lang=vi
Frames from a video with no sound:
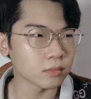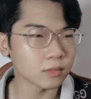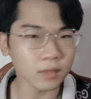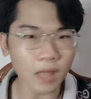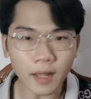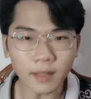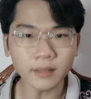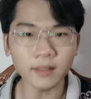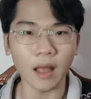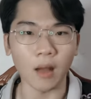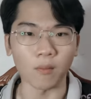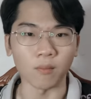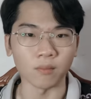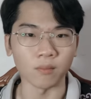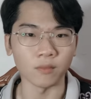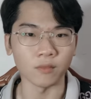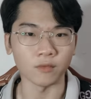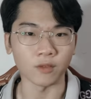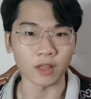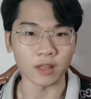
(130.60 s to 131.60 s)
tác động
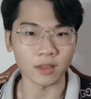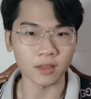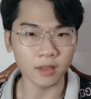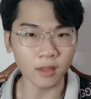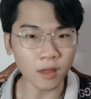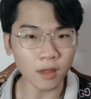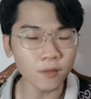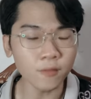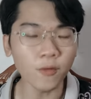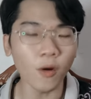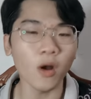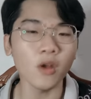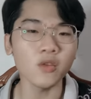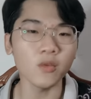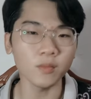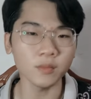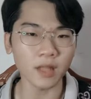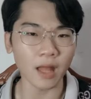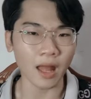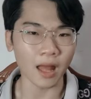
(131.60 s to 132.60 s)
và chi phối
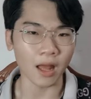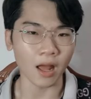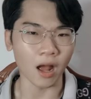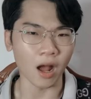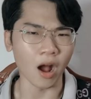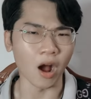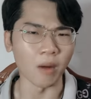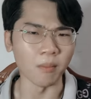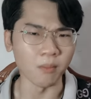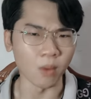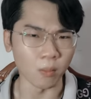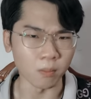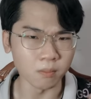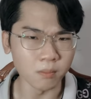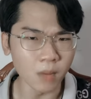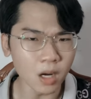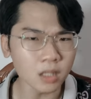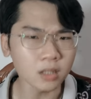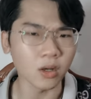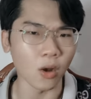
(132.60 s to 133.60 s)
chúng ta ở một
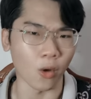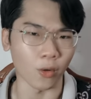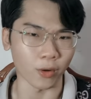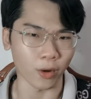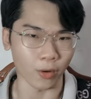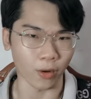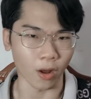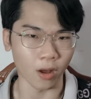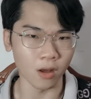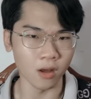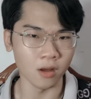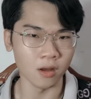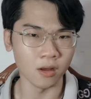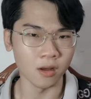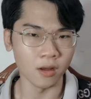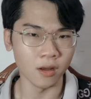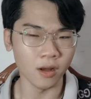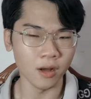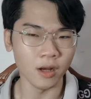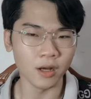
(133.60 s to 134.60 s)
mức độ nào đó.
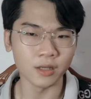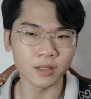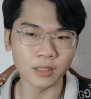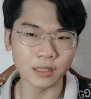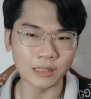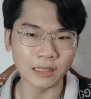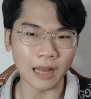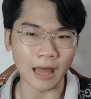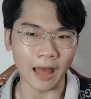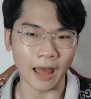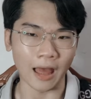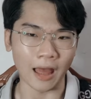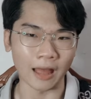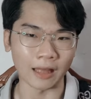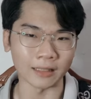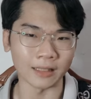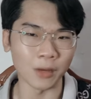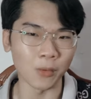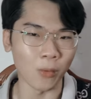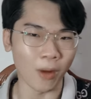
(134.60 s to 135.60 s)
Như là
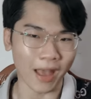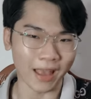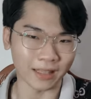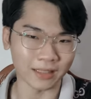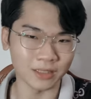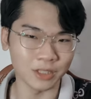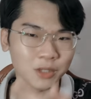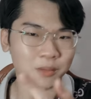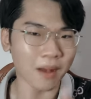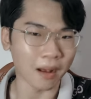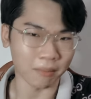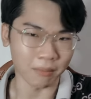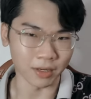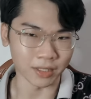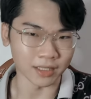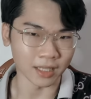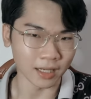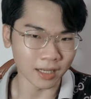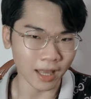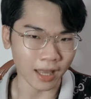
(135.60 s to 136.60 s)
cái quạt trước mặt mình
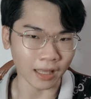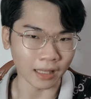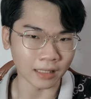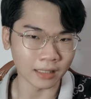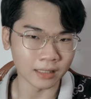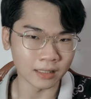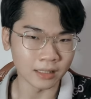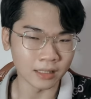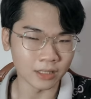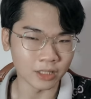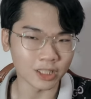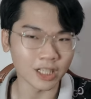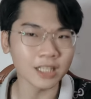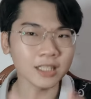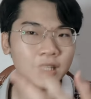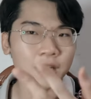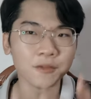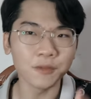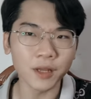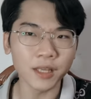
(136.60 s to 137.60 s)
chẳng hạn, cái
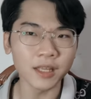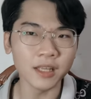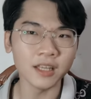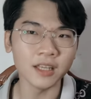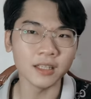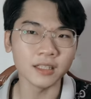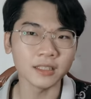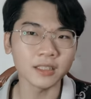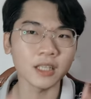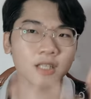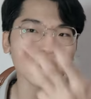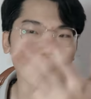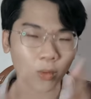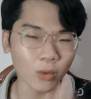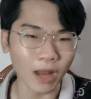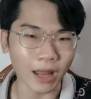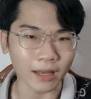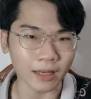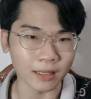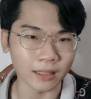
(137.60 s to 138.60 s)
tivi, cái tủ
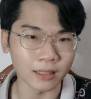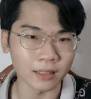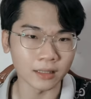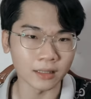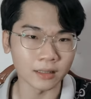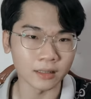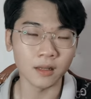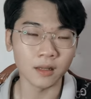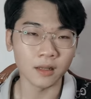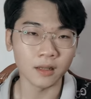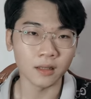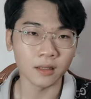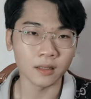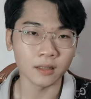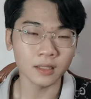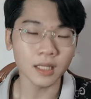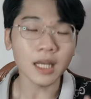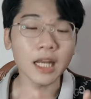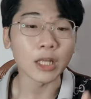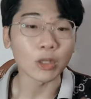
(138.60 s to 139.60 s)
lạnh,
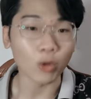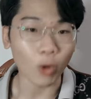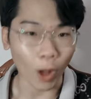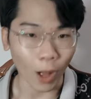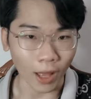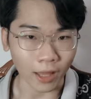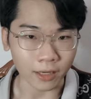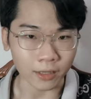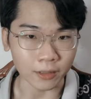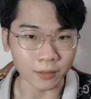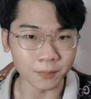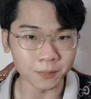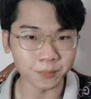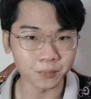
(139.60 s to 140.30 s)
cái điện thoại nữa,